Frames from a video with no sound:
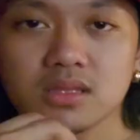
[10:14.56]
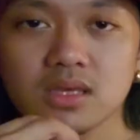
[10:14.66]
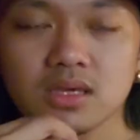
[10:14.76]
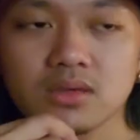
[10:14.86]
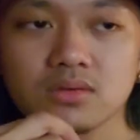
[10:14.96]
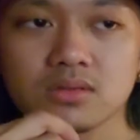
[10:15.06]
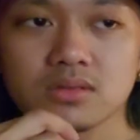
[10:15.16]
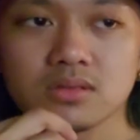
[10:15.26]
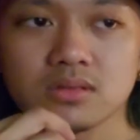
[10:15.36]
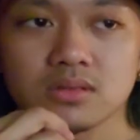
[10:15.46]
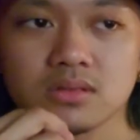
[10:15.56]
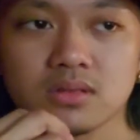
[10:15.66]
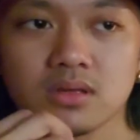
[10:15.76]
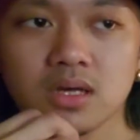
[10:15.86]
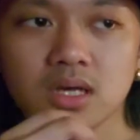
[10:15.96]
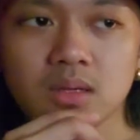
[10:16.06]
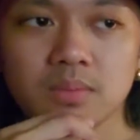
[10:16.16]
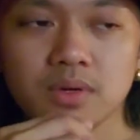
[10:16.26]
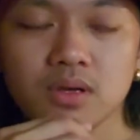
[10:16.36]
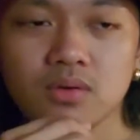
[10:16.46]
Ayun, uh, ah,
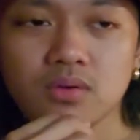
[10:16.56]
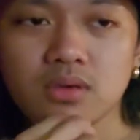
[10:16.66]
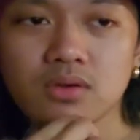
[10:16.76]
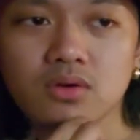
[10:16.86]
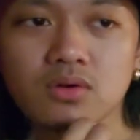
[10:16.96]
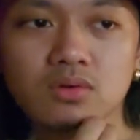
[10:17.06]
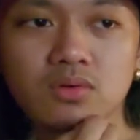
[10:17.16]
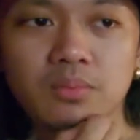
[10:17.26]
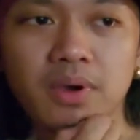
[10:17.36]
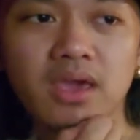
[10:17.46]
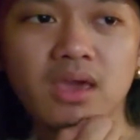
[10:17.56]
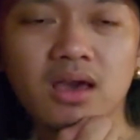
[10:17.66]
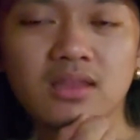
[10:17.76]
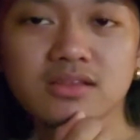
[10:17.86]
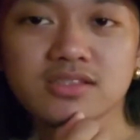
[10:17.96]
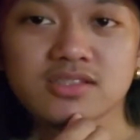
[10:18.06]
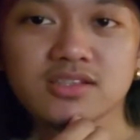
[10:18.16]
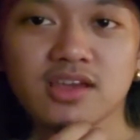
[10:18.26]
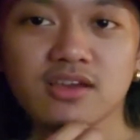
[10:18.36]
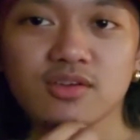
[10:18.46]
pag uwi ko, pahinga, tapos
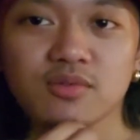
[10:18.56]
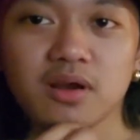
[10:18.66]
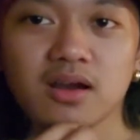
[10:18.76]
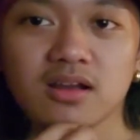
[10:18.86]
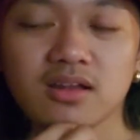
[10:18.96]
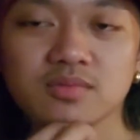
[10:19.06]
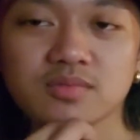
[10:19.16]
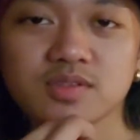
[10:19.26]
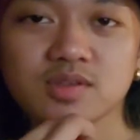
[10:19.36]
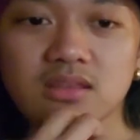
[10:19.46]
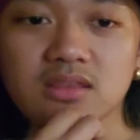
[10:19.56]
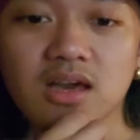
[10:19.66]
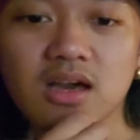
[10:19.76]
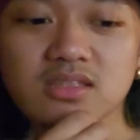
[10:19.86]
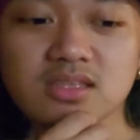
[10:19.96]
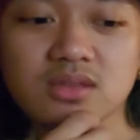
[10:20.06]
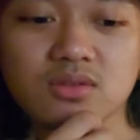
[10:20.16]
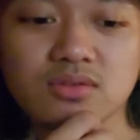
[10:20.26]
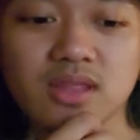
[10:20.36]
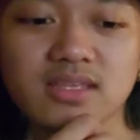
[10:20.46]
chinek ko yung mga clips ko. Uh, kasi
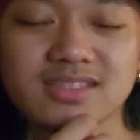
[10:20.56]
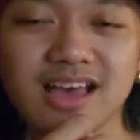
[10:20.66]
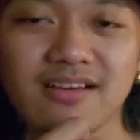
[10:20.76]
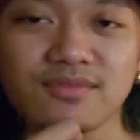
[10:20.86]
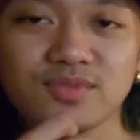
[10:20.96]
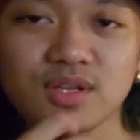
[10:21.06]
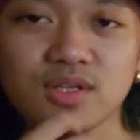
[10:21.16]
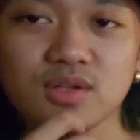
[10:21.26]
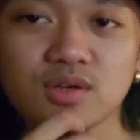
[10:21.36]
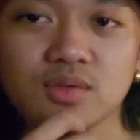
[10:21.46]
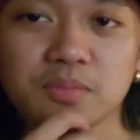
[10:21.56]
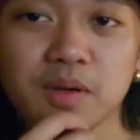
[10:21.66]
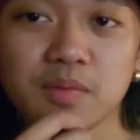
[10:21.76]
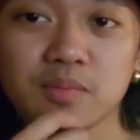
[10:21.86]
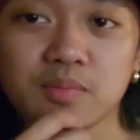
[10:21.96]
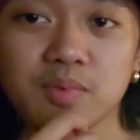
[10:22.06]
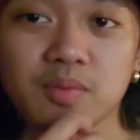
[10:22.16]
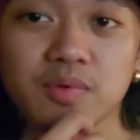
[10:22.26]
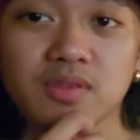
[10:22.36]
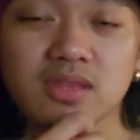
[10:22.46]
2 days after nun,
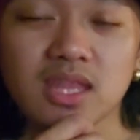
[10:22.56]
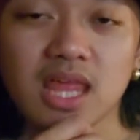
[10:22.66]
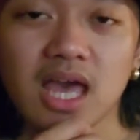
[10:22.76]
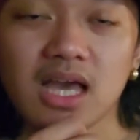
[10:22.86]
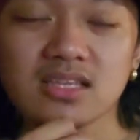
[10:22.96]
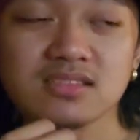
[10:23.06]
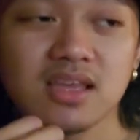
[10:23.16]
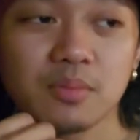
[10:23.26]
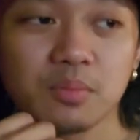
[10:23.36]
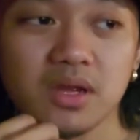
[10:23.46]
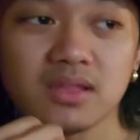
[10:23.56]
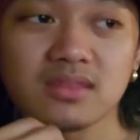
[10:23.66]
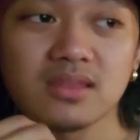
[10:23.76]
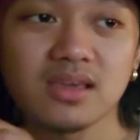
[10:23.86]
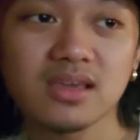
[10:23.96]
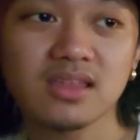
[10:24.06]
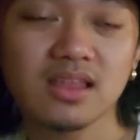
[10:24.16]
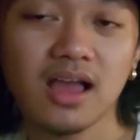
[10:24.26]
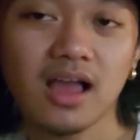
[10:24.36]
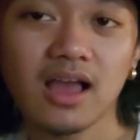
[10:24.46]
magpupunta na sa birthday
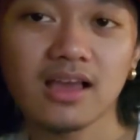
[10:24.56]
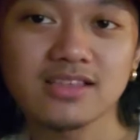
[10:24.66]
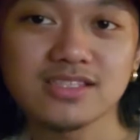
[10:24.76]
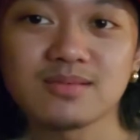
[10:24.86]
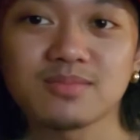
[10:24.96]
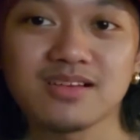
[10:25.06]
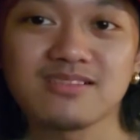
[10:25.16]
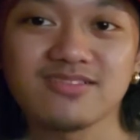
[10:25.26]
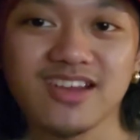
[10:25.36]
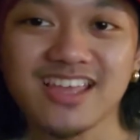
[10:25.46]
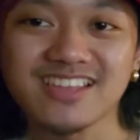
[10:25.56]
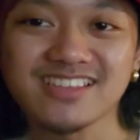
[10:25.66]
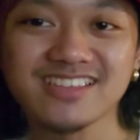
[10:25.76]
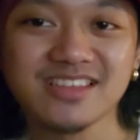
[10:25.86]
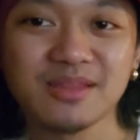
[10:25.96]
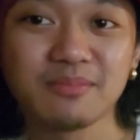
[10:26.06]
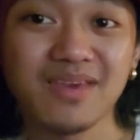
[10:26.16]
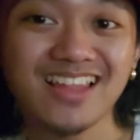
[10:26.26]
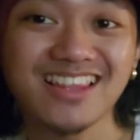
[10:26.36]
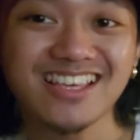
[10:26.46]
ng isa pang friend,
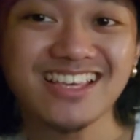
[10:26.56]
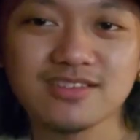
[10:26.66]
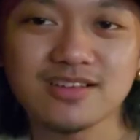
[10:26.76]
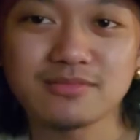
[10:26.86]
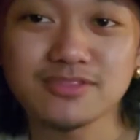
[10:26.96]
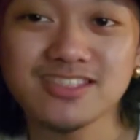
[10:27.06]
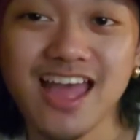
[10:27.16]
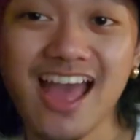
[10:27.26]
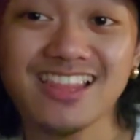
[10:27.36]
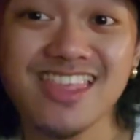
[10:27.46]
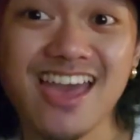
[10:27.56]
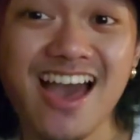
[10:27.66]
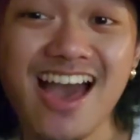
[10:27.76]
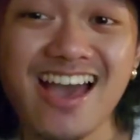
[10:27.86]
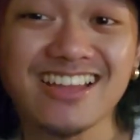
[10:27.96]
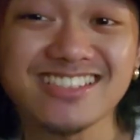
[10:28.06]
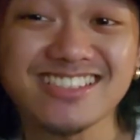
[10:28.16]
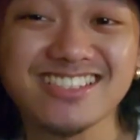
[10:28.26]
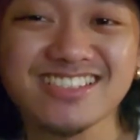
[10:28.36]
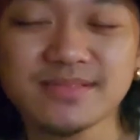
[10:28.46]
Melly. Basta ate Ange.